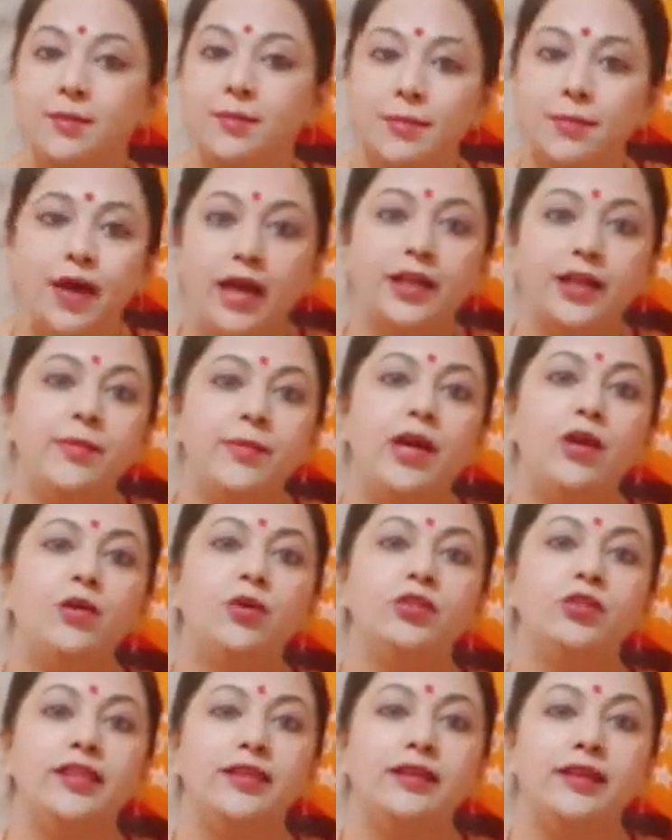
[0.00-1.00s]
भाग्य भाव को
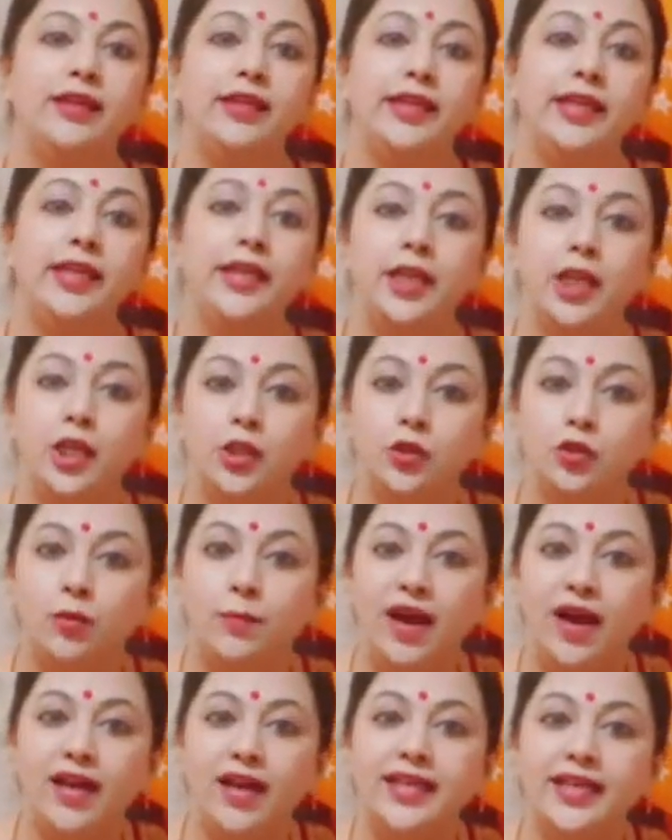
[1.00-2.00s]
देख रहे हैं तो
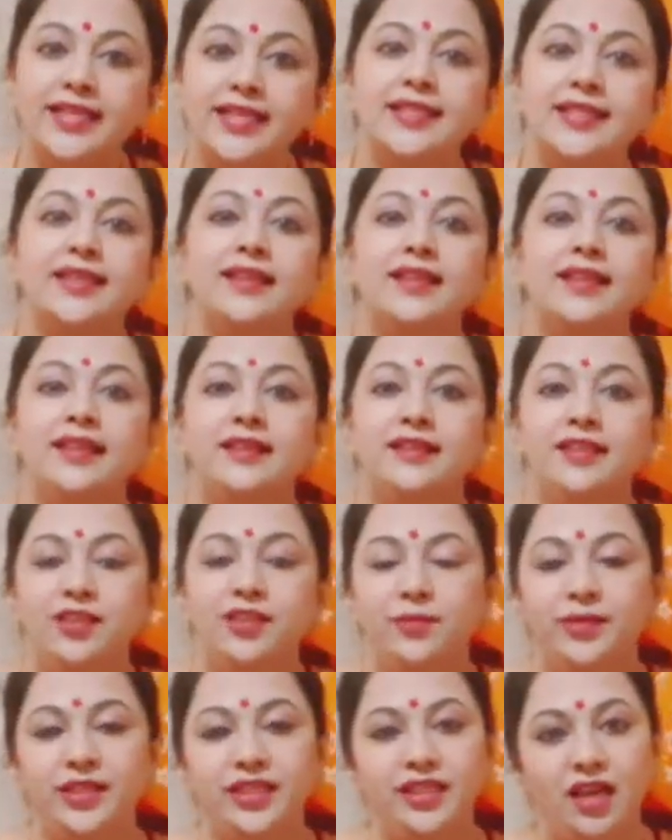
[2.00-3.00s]
भाग्य से कनेक्टेड
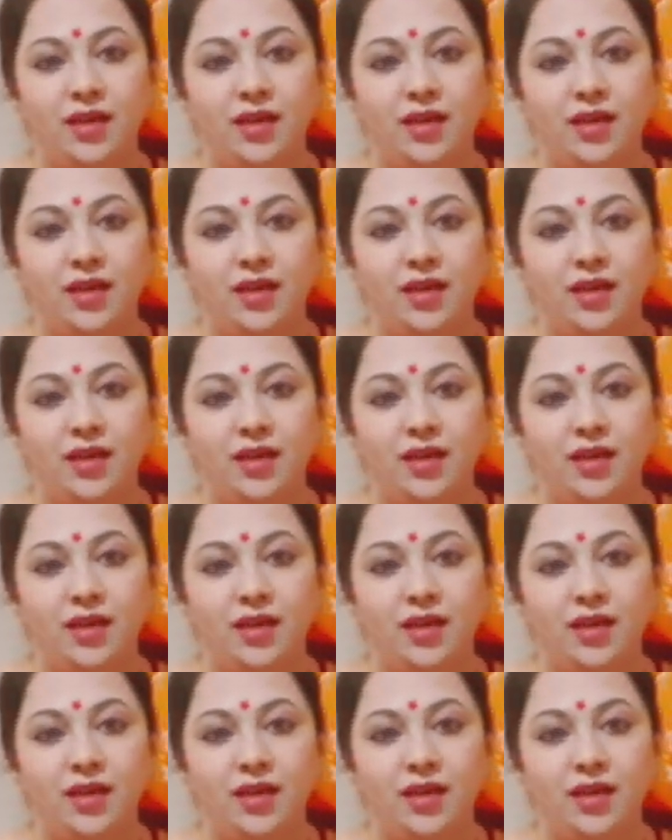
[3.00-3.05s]
भी